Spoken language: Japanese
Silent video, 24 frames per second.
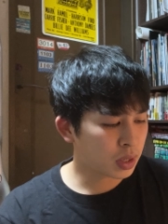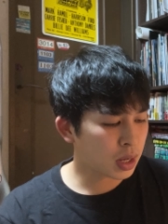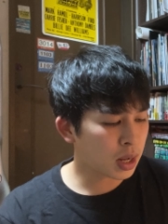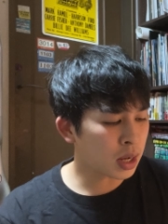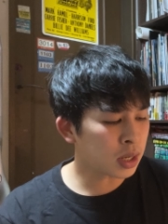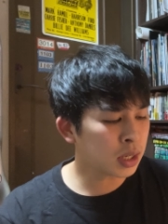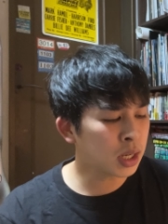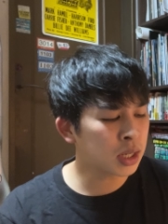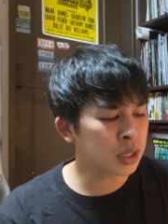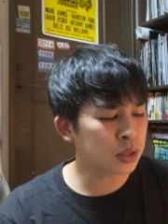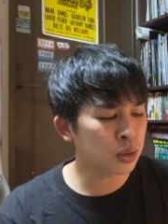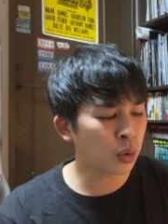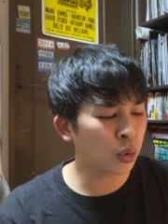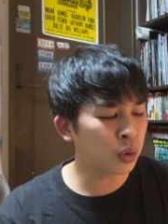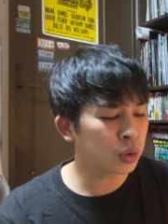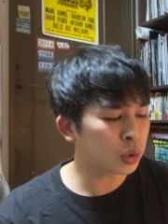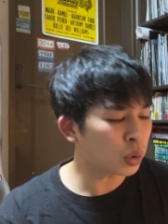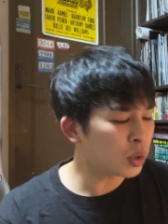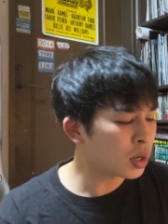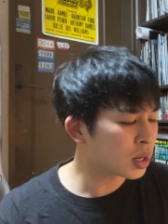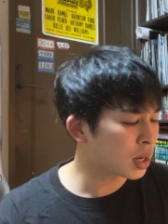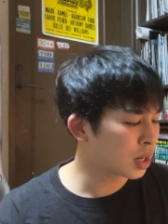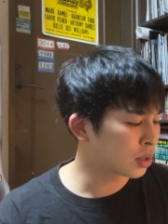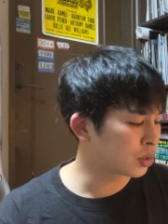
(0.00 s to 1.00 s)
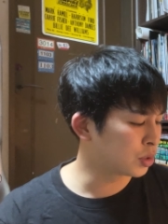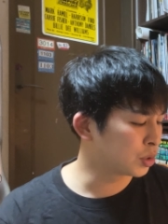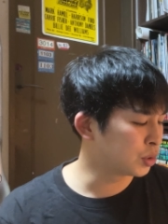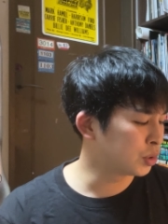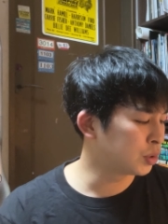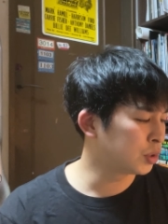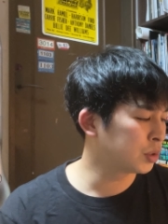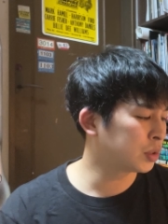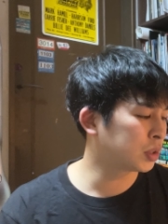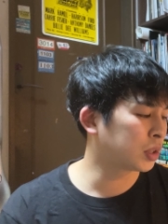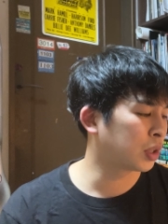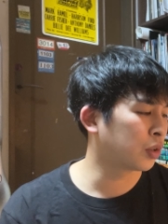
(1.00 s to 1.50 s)
なんでそこにとやかく
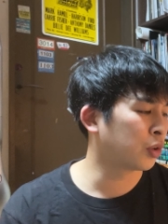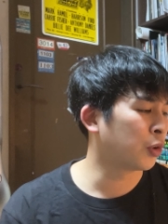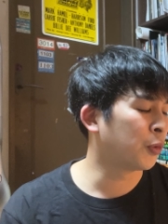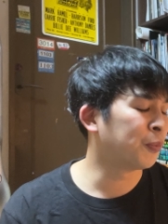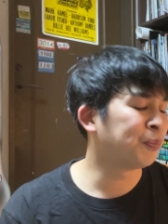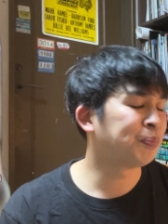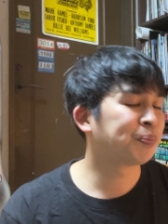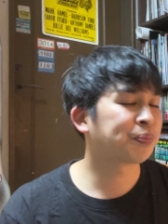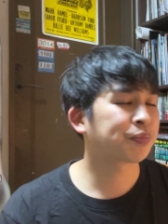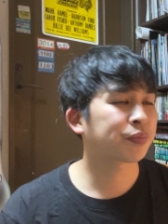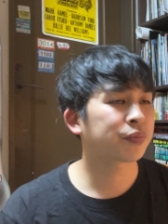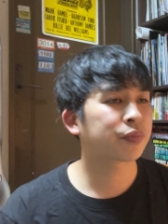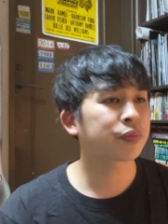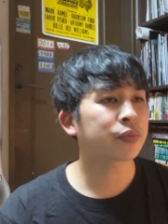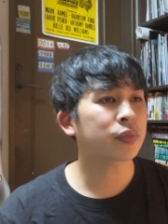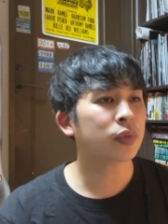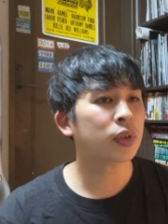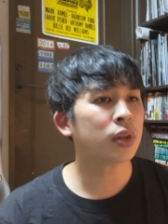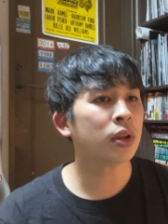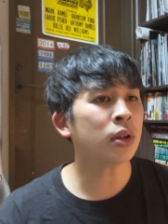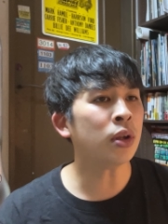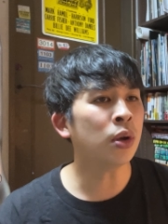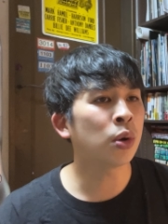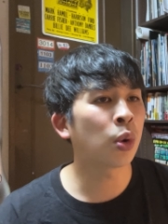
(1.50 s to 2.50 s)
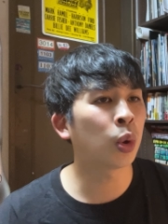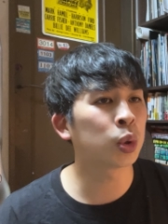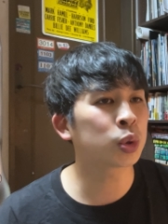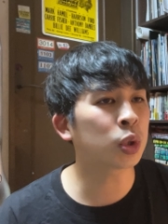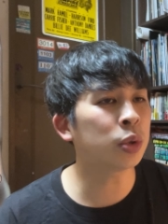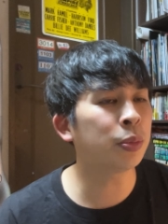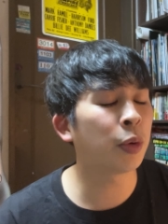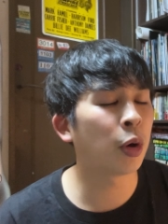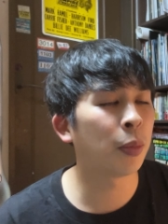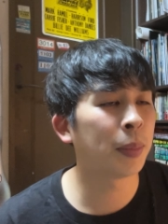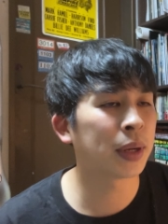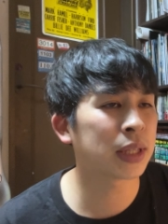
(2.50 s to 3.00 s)
言うっていうこ
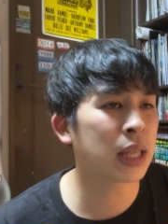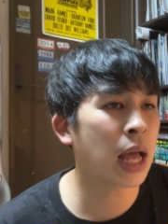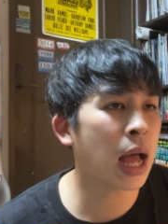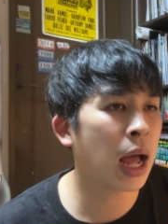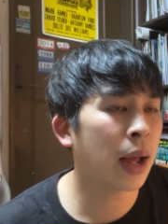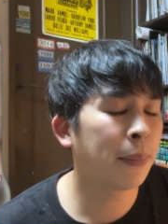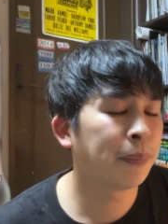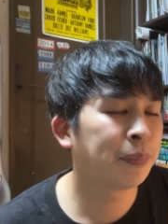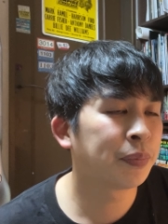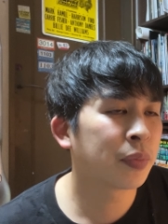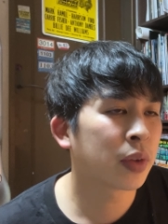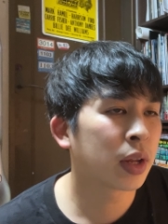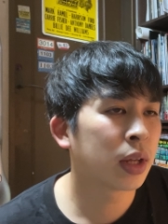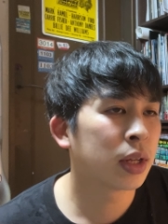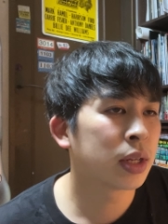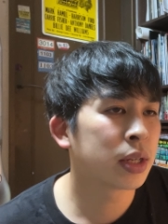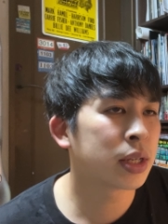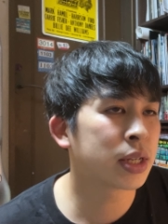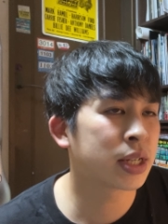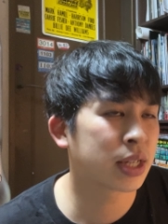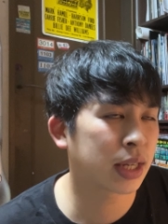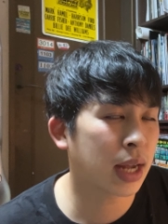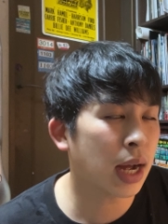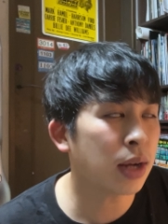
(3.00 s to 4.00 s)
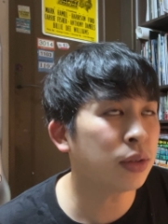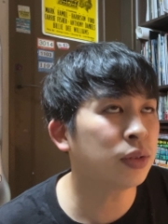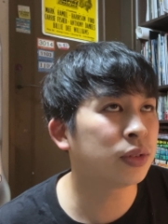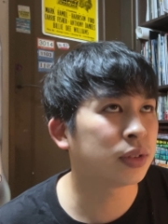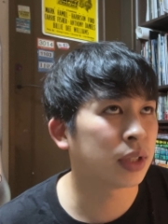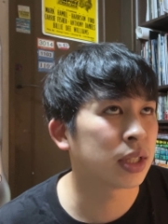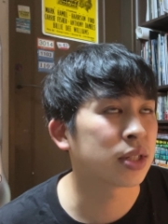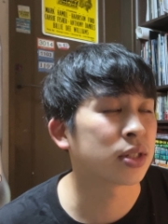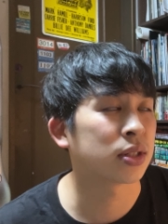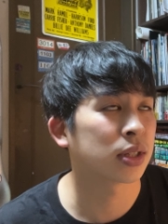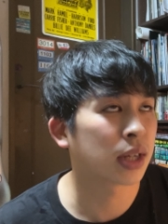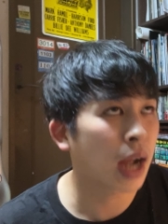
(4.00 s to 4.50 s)
ともまた違うん
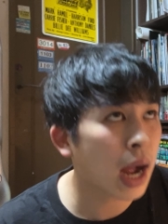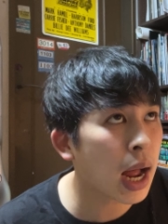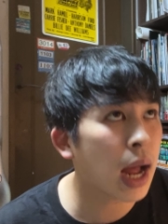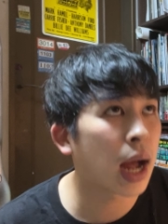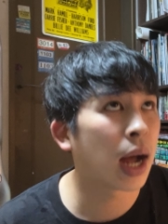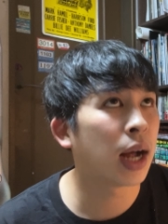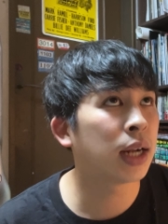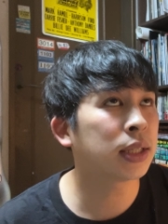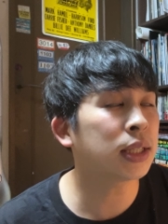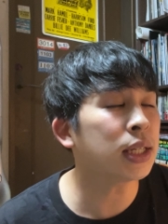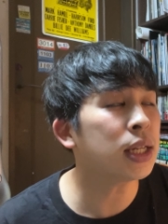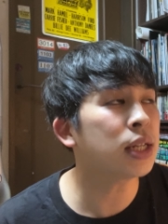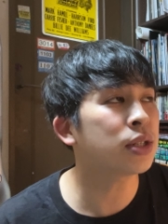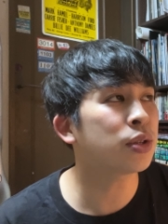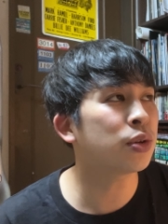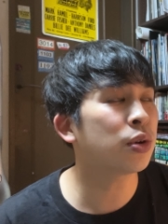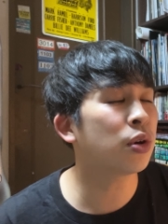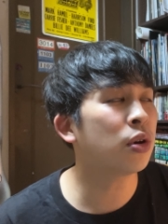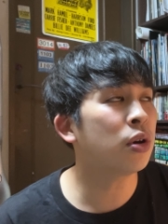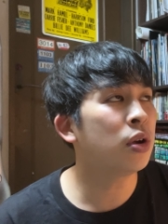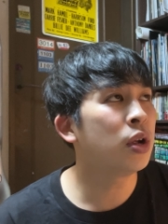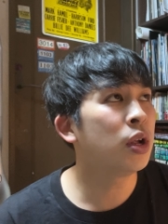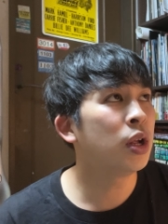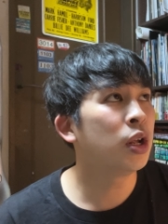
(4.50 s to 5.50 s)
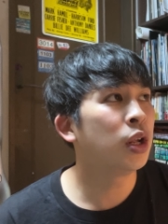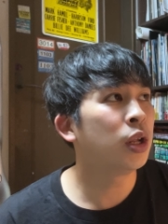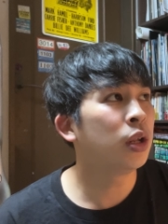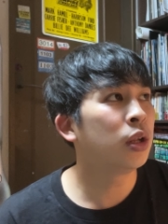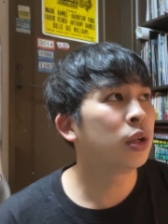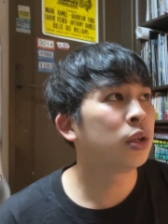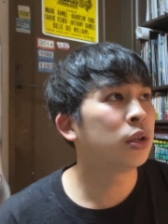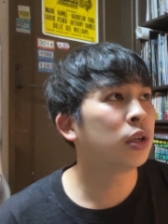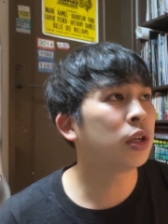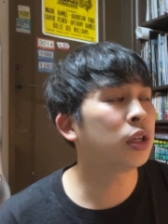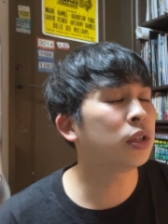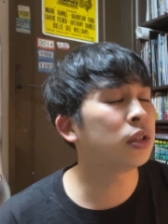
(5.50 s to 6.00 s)
ですが、ただその、
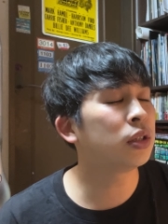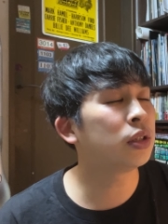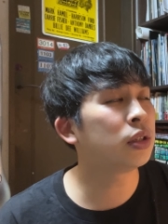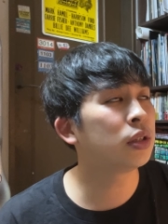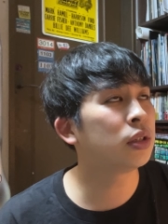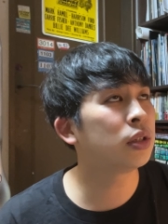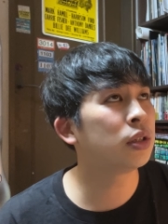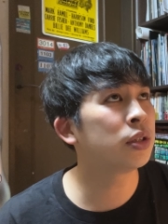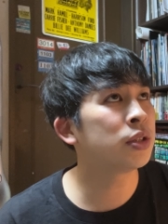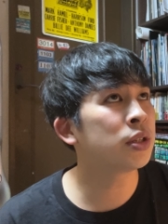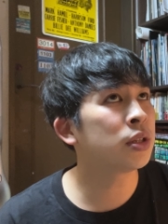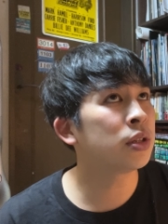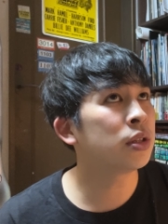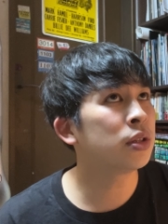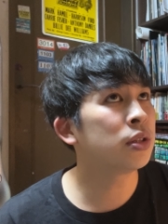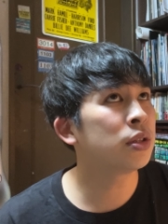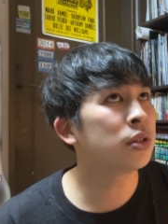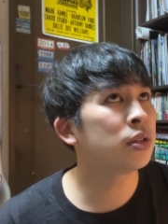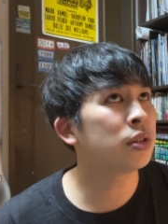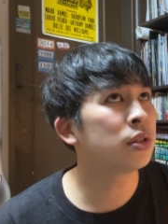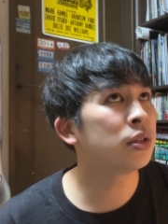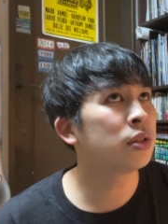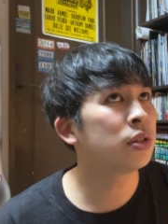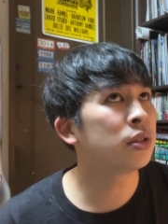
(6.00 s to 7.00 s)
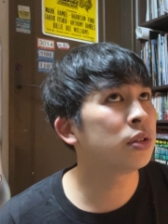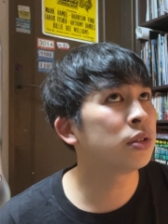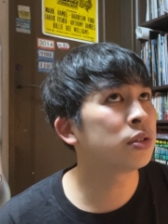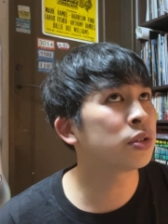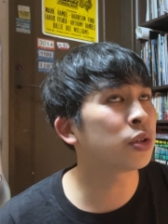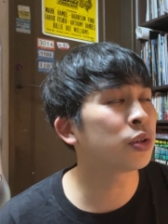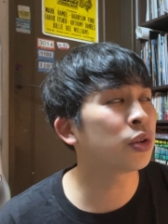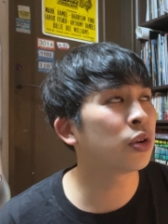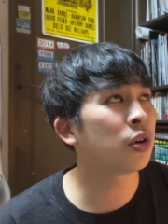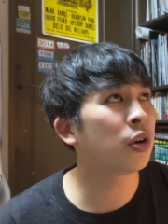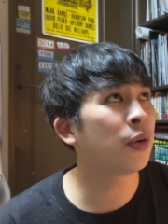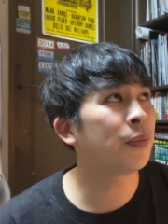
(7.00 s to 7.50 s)
うーん、
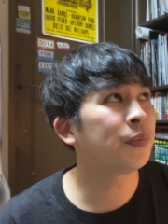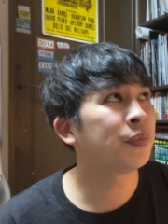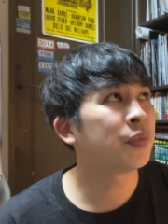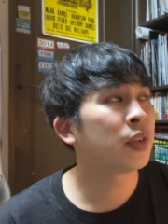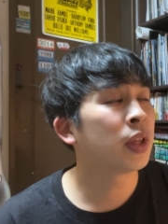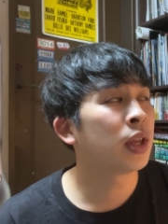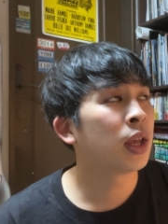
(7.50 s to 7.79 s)
その、